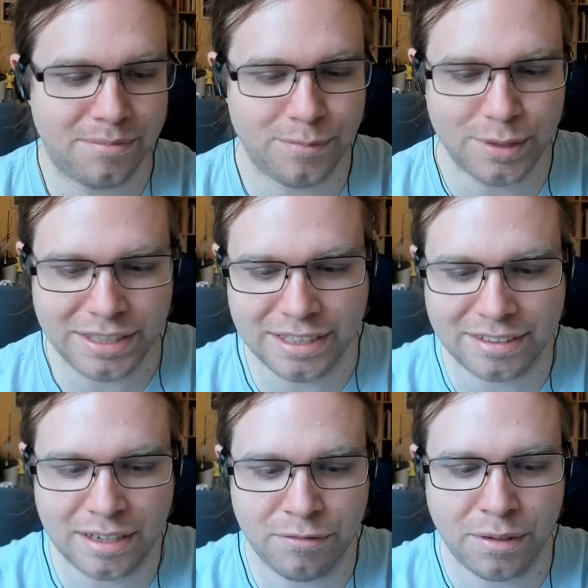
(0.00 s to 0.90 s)
würde ich
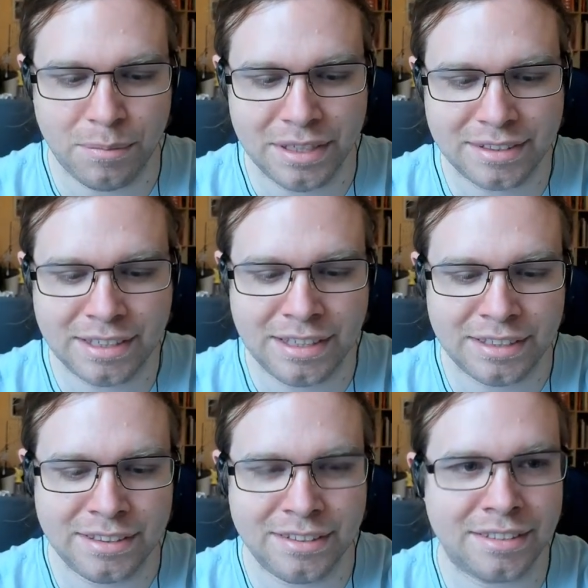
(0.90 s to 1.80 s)
jetzt einfach mal
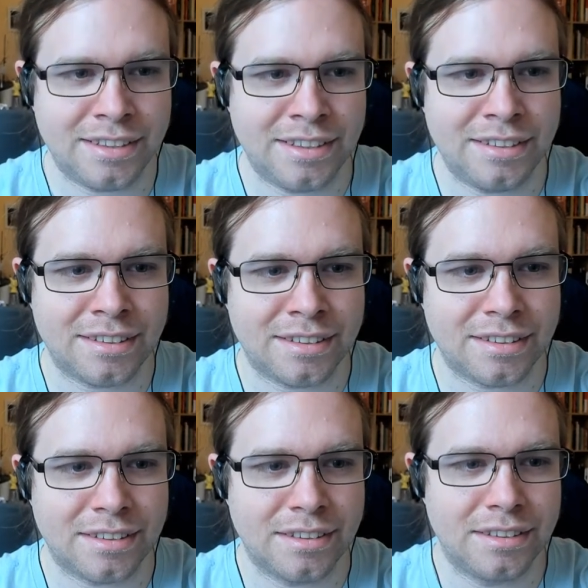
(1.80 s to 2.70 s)
sagen, ist das.
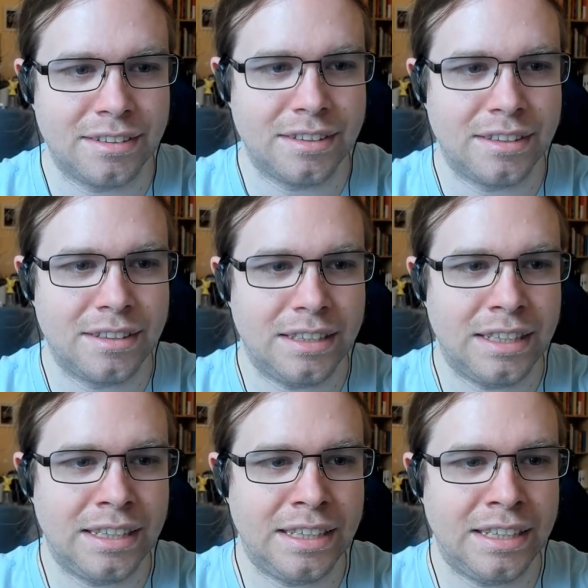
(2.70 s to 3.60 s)

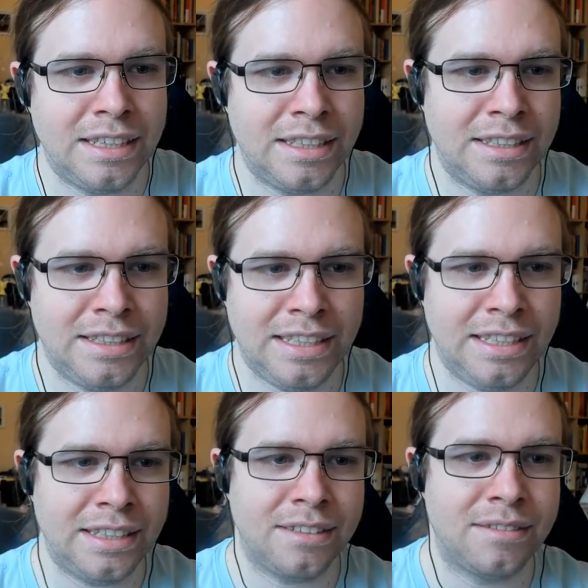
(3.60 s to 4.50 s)
Äh,
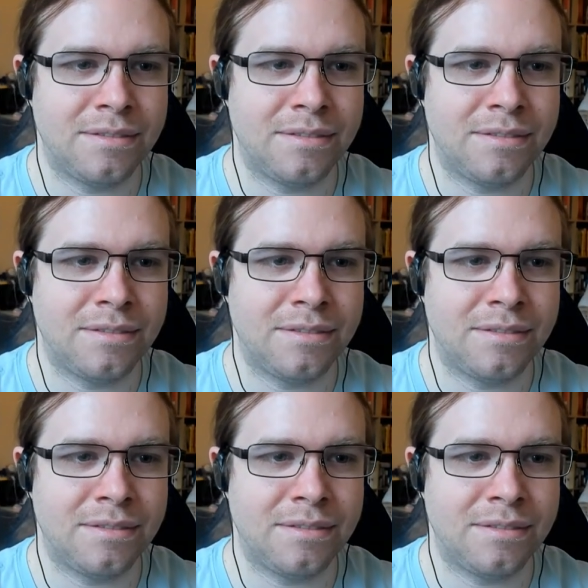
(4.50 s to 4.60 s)
nee.